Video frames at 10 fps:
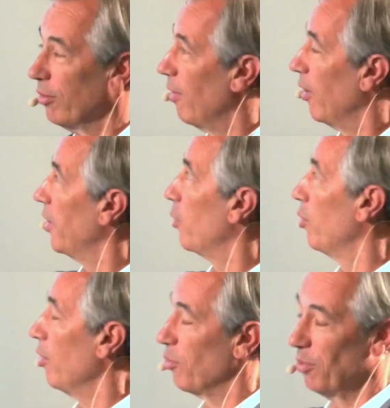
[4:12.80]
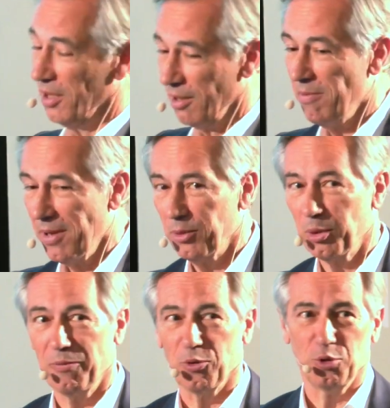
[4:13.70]
toi en t'écoutant, je me disais comme il y a un truc
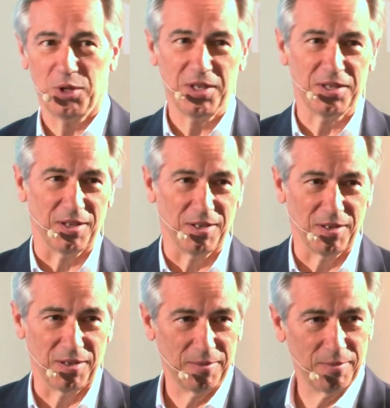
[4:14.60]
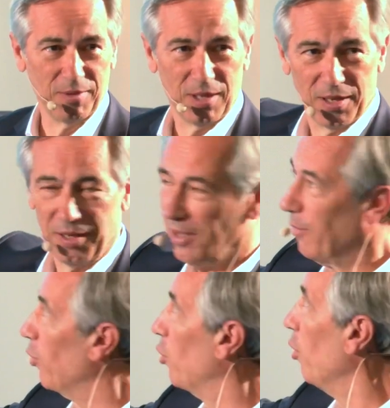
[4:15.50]
qu'il faut que je dise. Euh, oui, cette
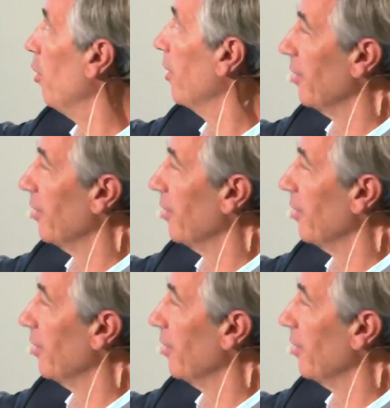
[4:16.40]
photo,